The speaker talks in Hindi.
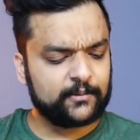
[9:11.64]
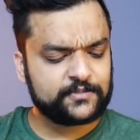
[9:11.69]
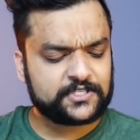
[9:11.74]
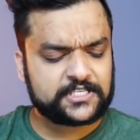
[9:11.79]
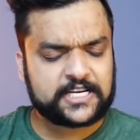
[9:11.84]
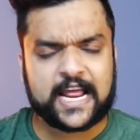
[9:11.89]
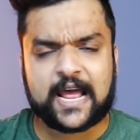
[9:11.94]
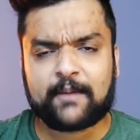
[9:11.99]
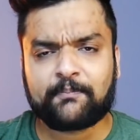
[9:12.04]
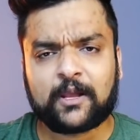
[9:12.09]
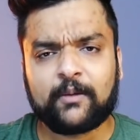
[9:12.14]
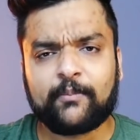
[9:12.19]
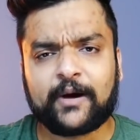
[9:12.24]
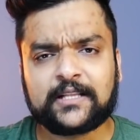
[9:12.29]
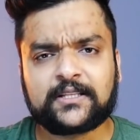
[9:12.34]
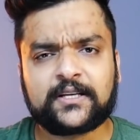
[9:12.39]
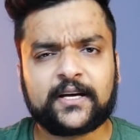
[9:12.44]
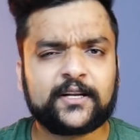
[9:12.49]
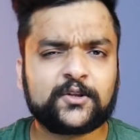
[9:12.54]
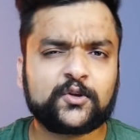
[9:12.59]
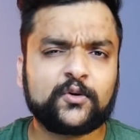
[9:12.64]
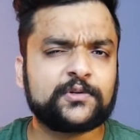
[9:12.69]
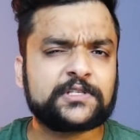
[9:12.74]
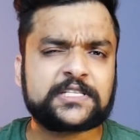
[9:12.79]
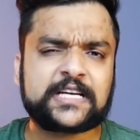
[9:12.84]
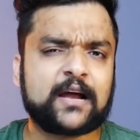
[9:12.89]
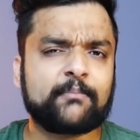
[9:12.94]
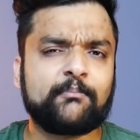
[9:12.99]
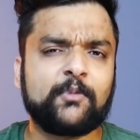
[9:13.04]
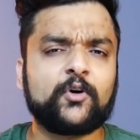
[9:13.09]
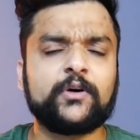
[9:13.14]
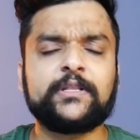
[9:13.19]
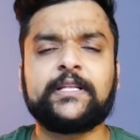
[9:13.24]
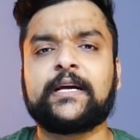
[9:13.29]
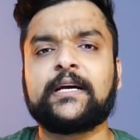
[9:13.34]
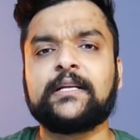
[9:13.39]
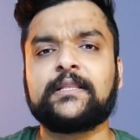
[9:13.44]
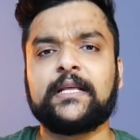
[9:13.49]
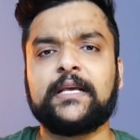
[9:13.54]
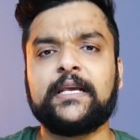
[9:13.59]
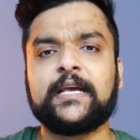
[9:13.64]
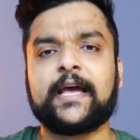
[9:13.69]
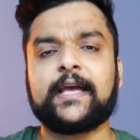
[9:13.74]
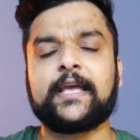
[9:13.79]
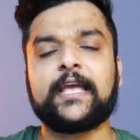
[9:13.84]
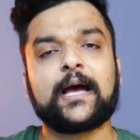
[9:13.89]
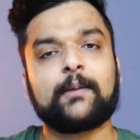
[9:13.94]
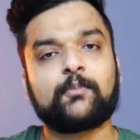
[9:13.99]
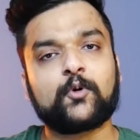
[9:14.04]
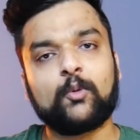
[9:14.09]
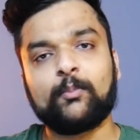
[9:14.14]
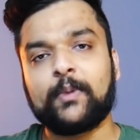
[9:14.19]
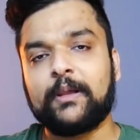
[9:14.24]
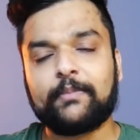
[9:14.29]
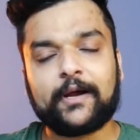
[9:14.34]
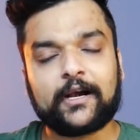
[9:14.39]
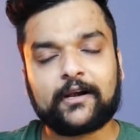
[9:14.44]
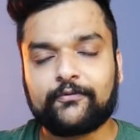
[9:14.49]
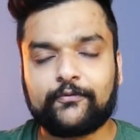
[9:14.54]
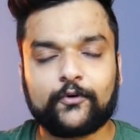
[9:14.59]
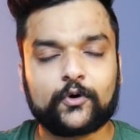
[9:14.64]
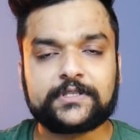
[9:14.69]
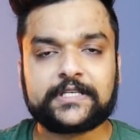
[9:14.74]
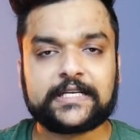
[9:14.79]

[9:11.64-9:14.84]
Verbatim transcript: हम स्ट्रैप की बात करें तो स्ट्रैप में कोई दिक्कत नहीं आएगी आपको मी बैंड फोर